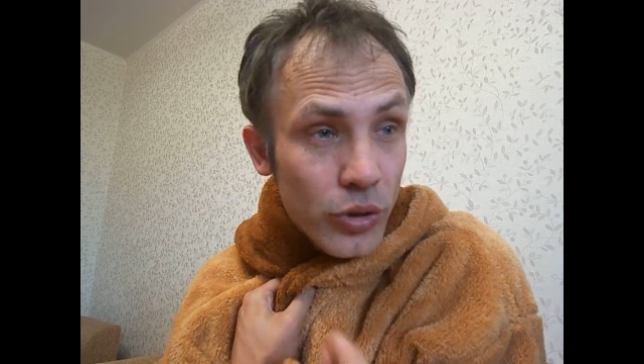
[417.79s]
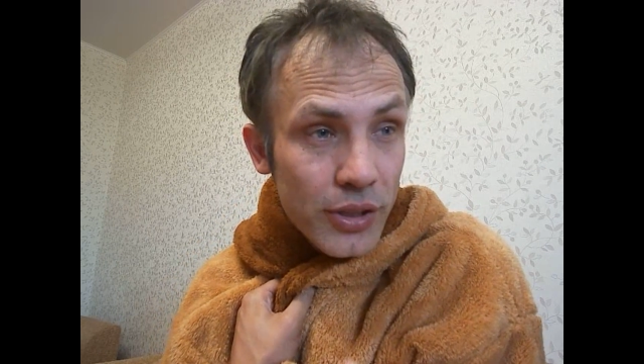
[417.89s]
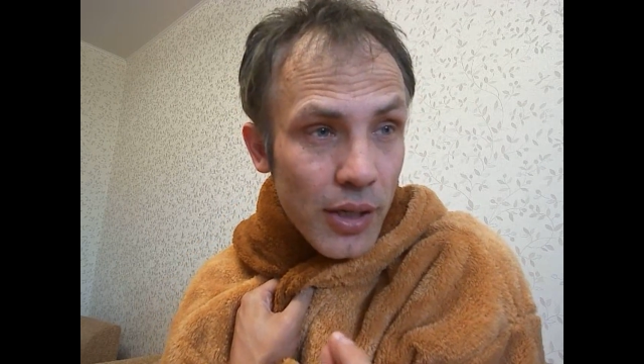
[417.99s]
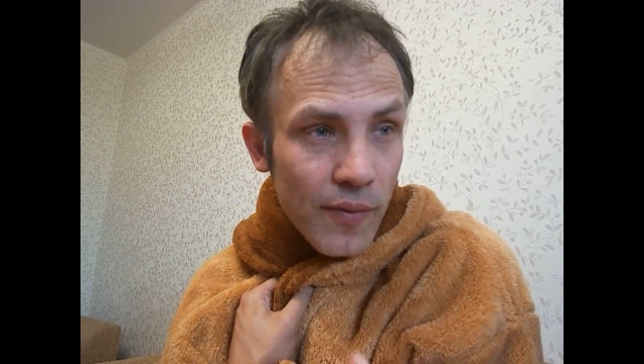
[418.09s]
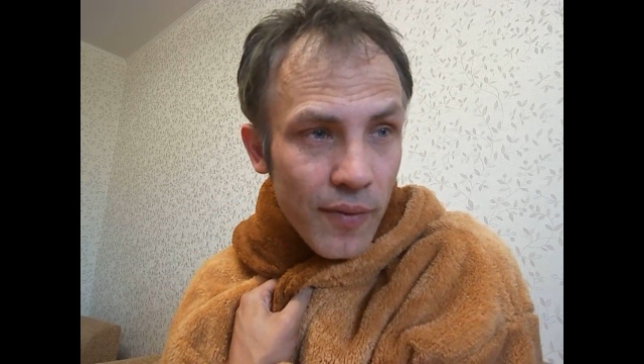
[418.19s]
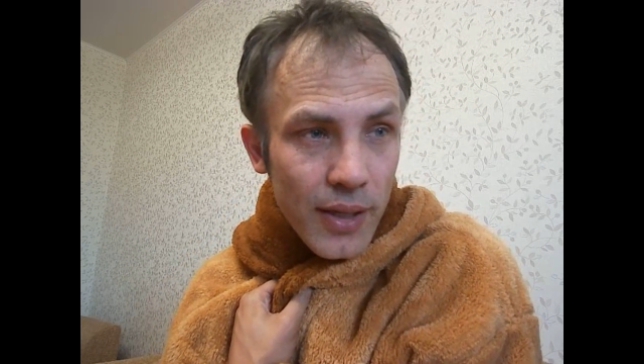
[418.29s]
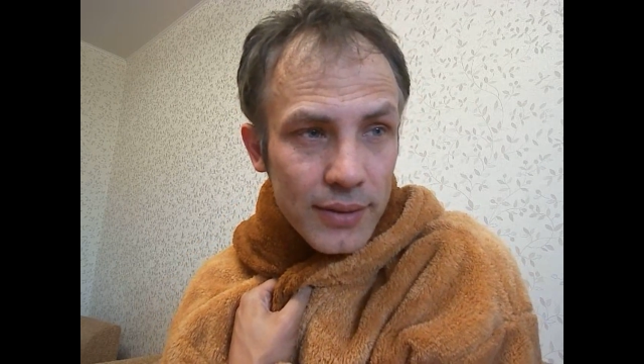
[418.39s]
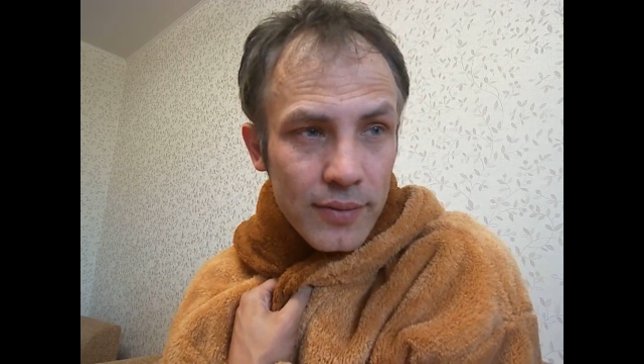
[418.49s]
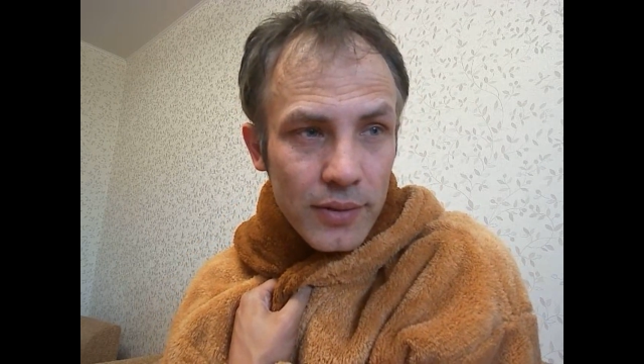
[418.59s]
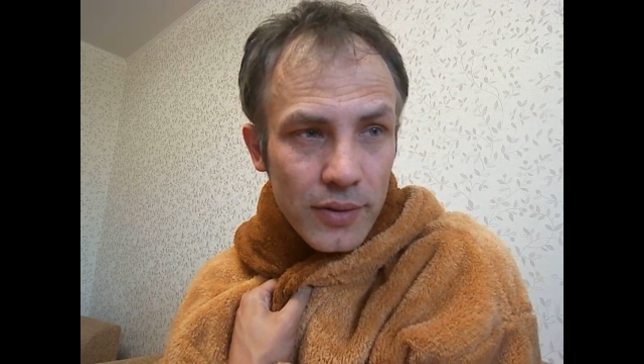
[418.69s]
острая
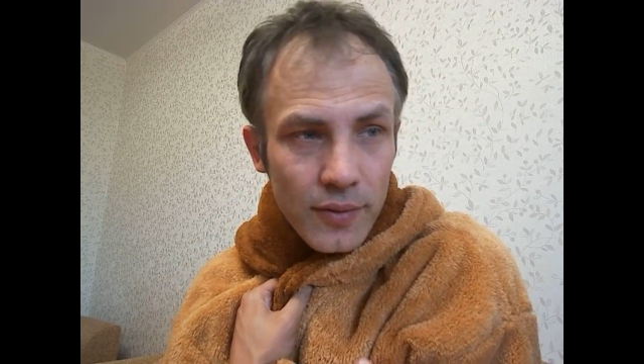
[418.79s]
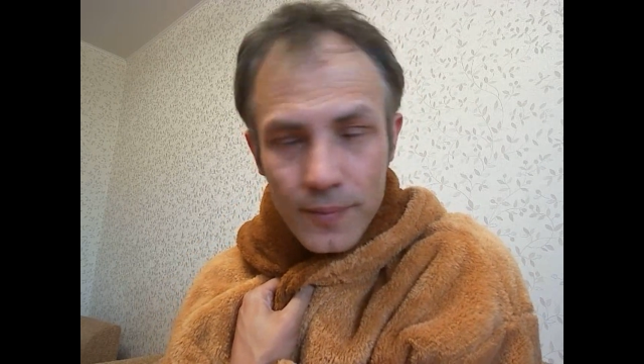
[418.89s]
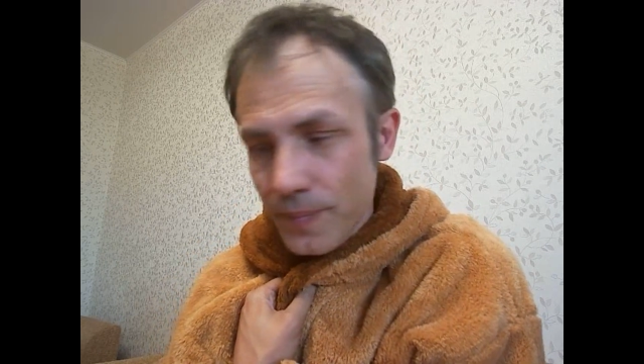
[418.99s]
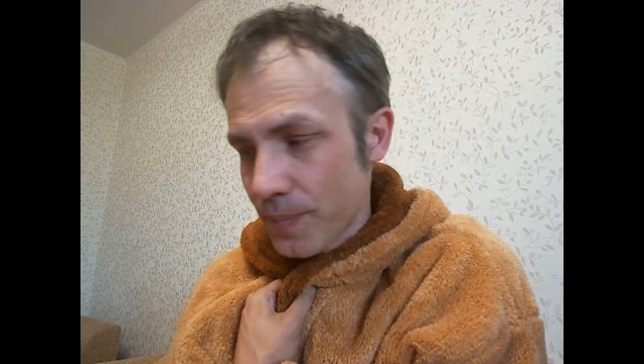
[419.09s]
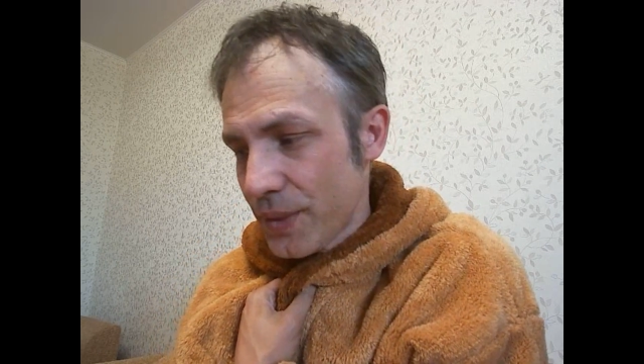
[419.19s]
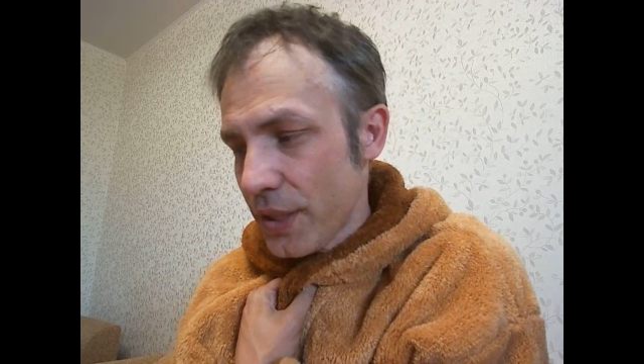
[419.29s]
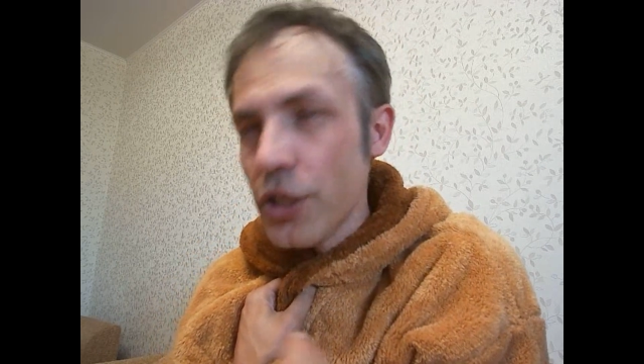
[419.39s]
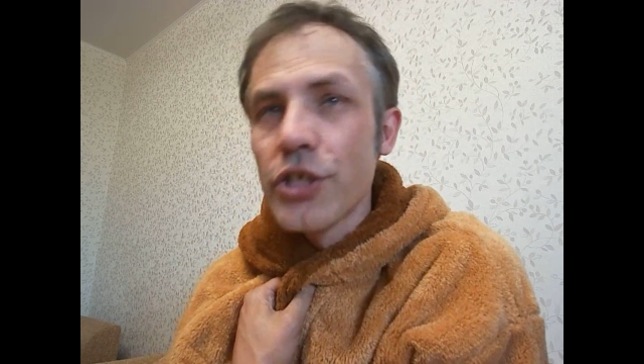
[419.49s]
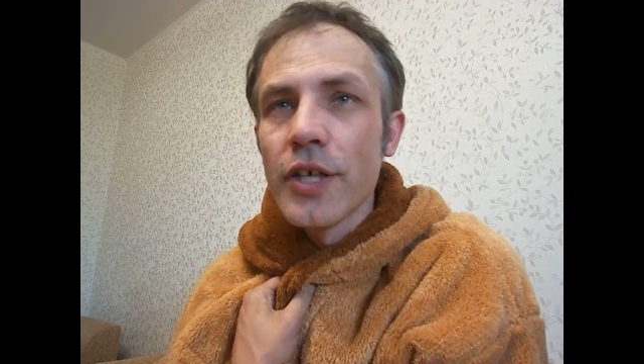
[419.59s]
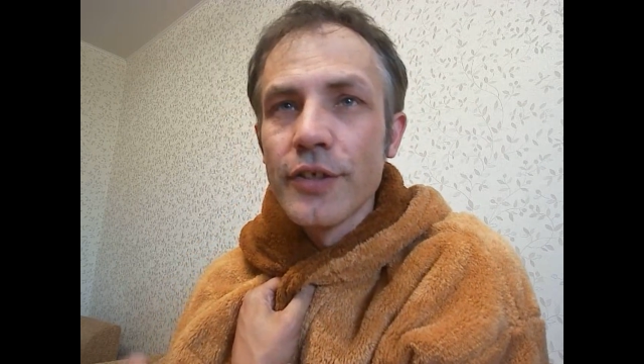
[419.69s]
фаза вот этого
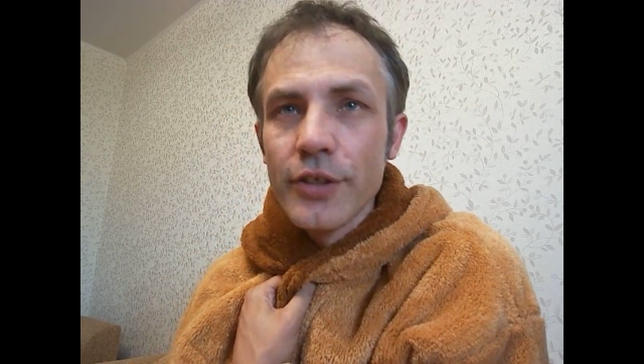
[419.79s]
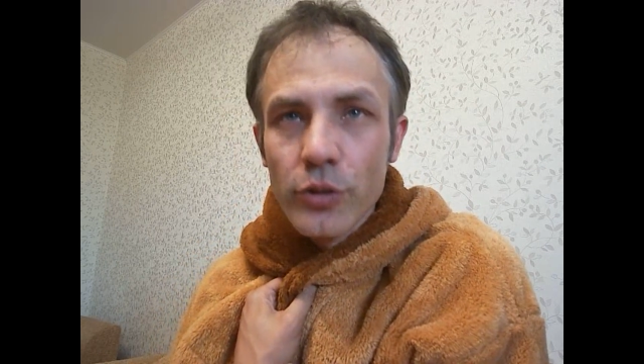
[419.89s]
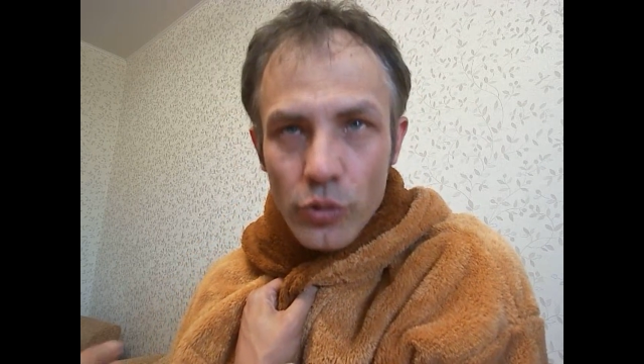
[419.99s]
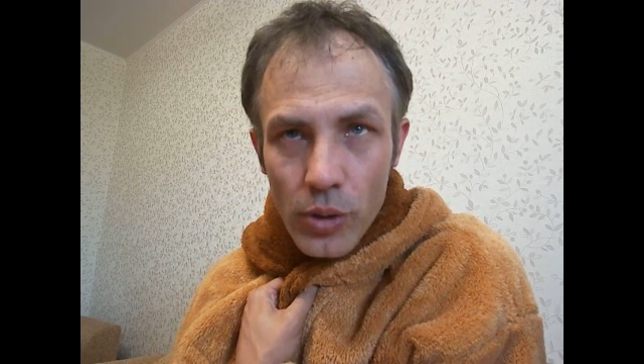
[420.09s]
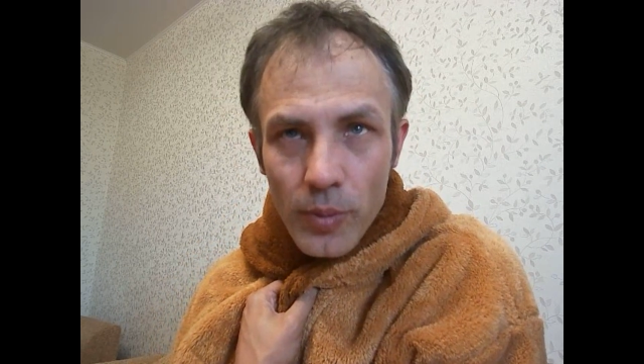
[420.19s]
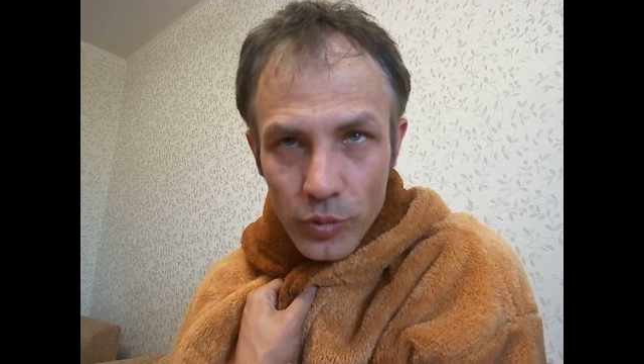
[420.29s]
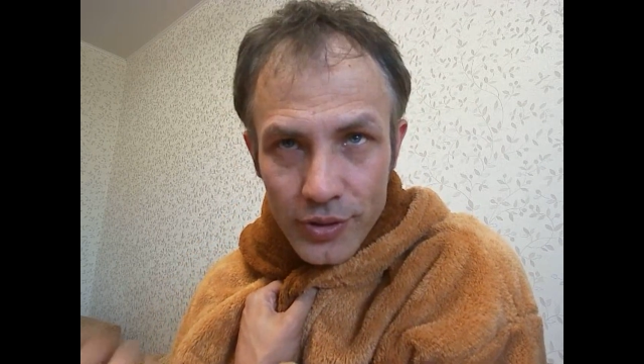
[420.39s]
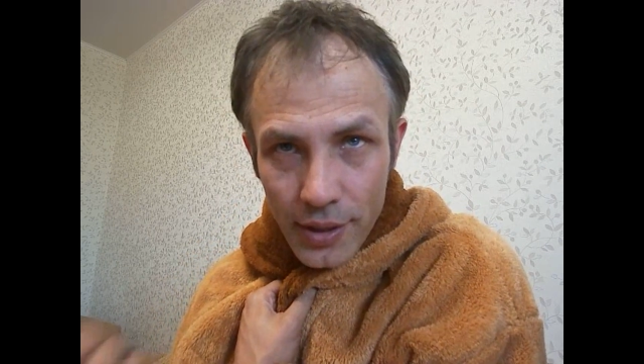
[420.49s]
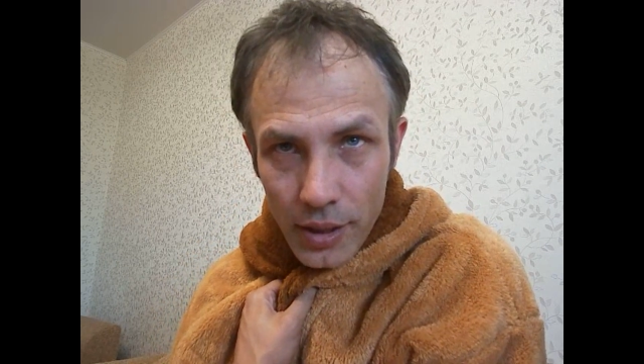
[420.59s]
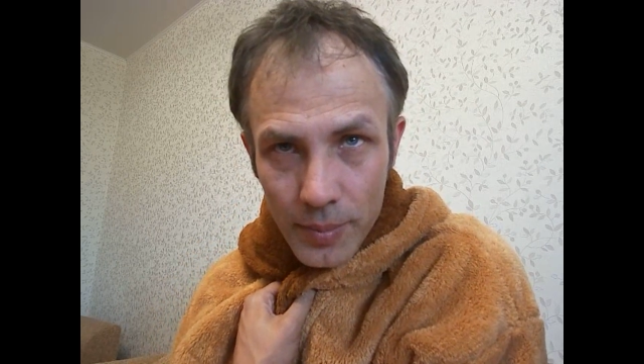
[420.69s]
психического синдрома у
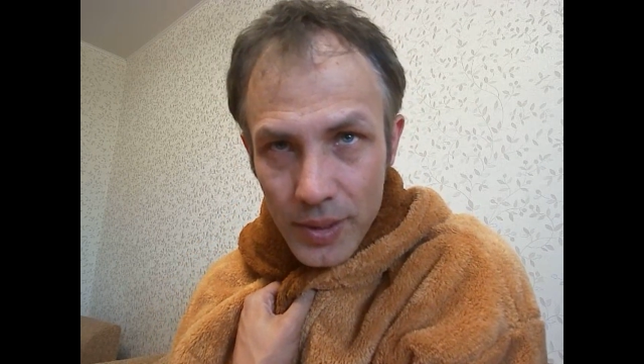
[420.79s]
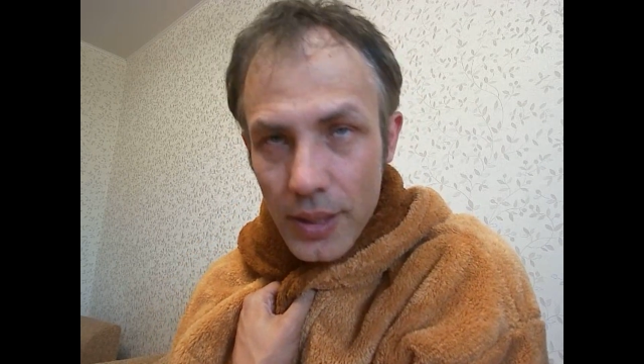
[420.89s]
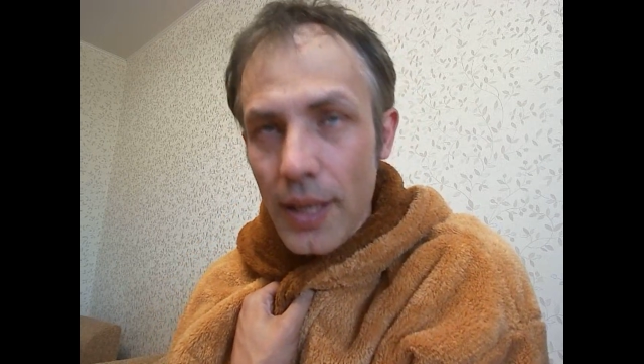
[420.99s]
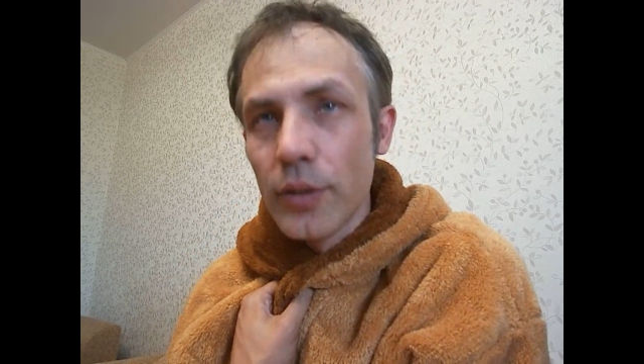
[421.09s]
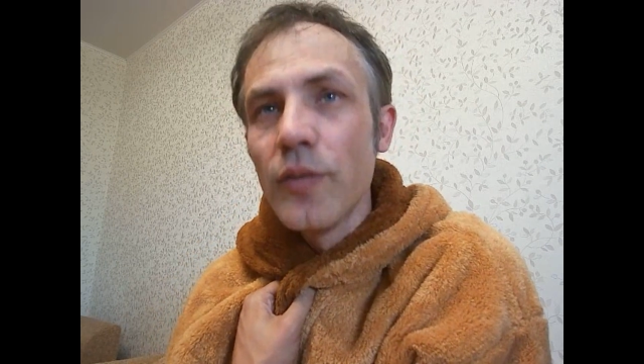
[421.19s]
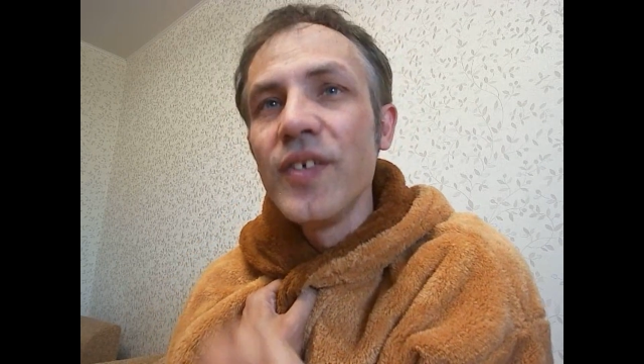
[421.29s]
Заремы, да, оно